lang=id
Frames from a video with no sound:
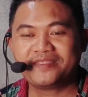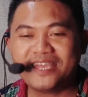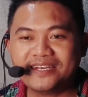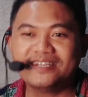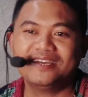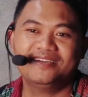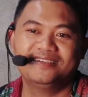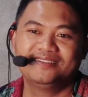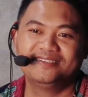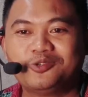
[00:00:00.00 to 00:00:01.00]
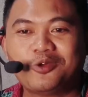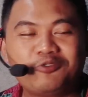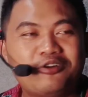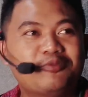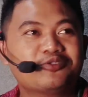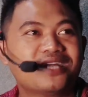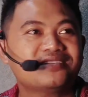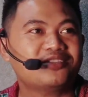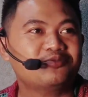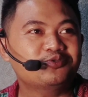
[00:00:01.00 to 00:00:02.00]
Nyanda, orang kok
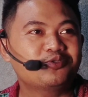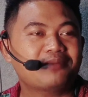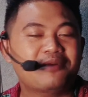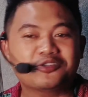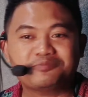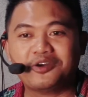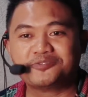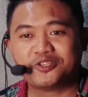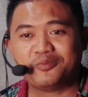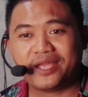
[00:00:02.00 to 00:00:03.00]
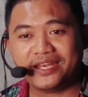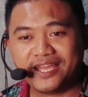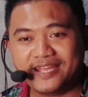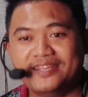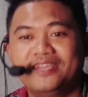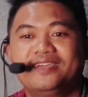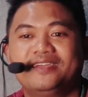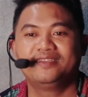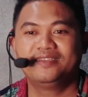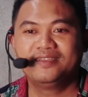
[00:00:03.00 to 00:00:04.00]
berusaha saya yang bagus-bagus patung adik adik.
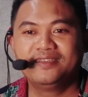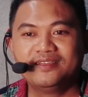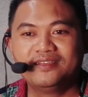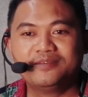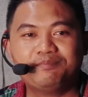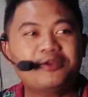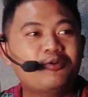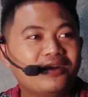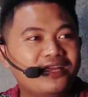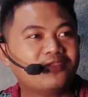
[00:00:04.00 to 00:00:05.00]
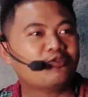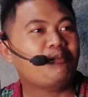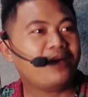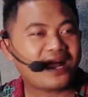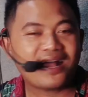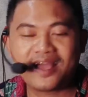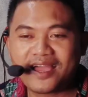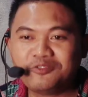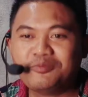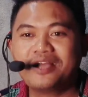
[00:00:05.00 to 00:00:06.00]
Pak dong lihat ton
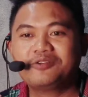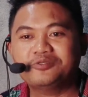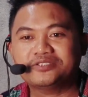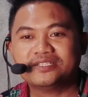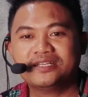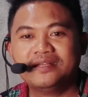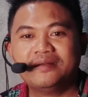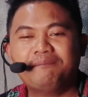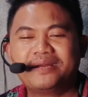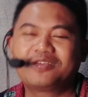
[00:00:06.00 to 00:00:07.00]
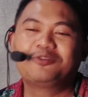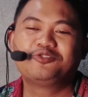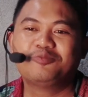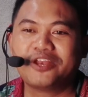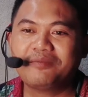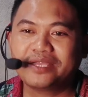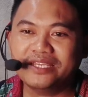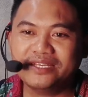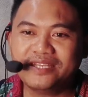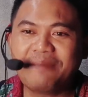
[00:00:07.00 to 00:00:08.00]
PKKK itu bagus. Mari kalau tuh model
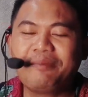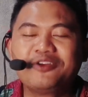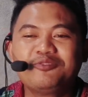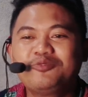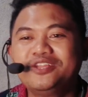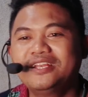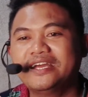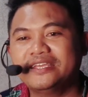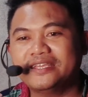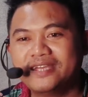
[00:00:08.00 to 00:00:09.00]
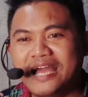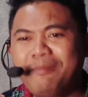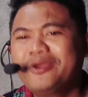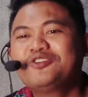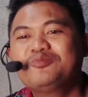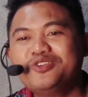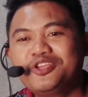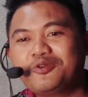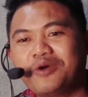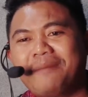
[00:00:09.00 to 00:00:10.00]
begini, apa yang mau nilai? Apa yang mau
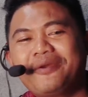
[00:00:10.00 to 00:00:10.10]
iko?